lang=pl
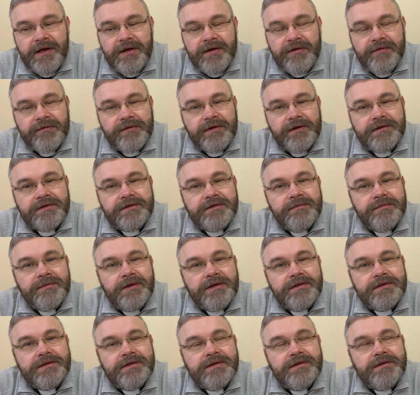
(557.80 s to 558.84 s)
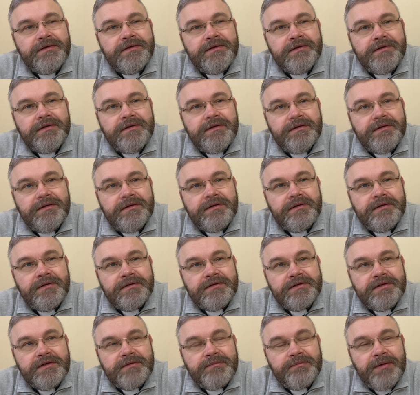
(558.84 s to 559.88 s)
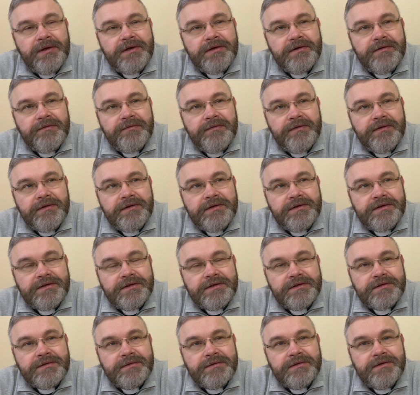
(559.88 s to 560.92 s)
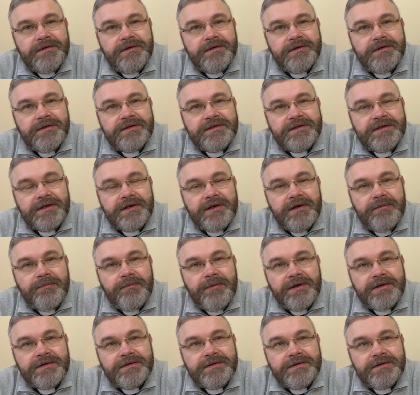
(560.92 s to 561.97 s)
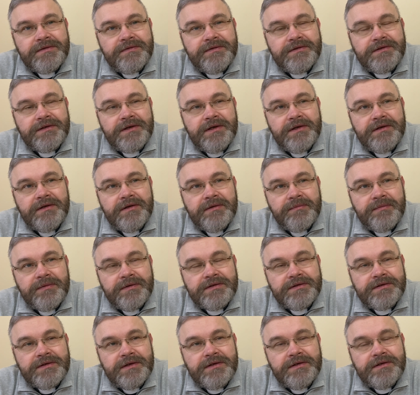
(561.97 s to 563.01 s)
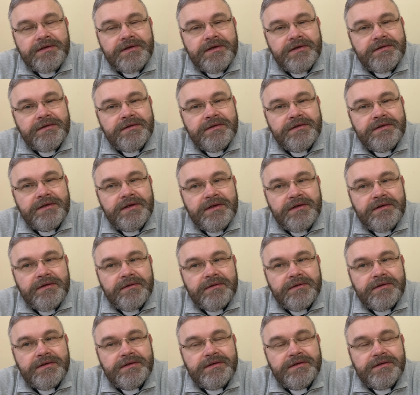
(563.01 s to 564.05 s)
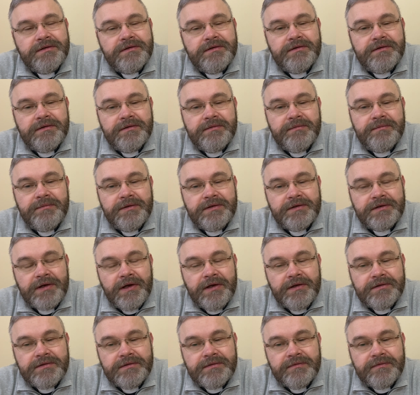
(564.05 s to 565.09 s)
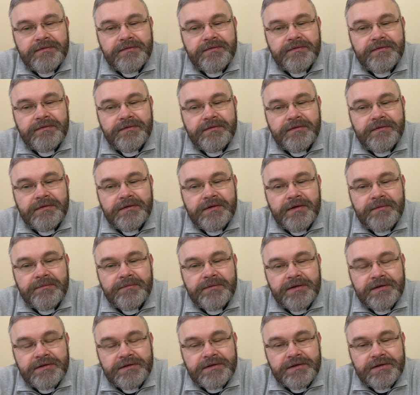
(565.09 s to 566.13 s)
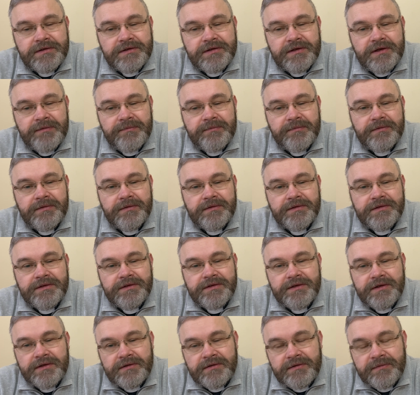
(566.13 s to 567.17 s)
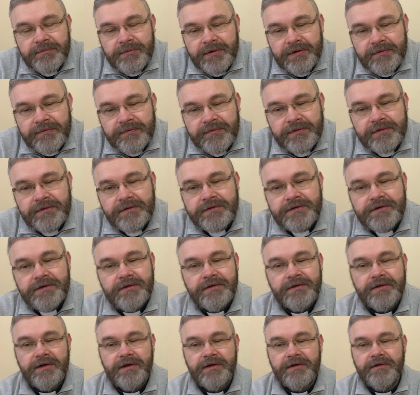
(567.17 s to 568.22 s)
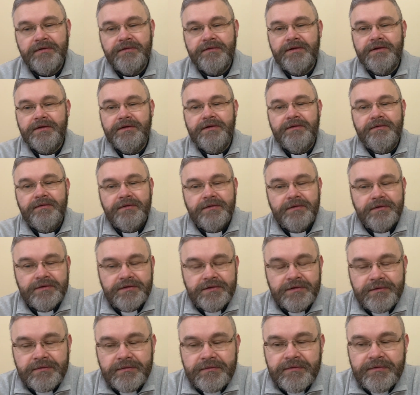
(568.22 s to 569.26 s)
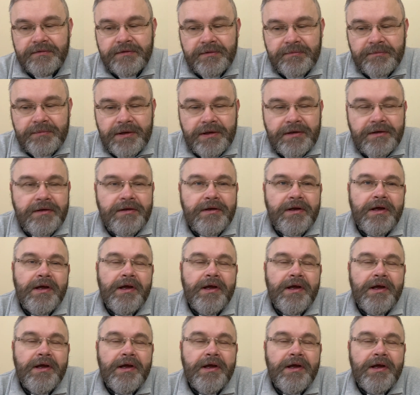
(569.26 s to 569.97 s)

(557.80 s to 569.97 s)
W każdym razie y, to czerpanie wody ze studni to jest taka bardzo zwyczajna, prozaiczna codzienność y, mieszkańców tamtejszych ziem. No dzisiaj to mają wodociągi, ale wtedy wodociągów nie mieli.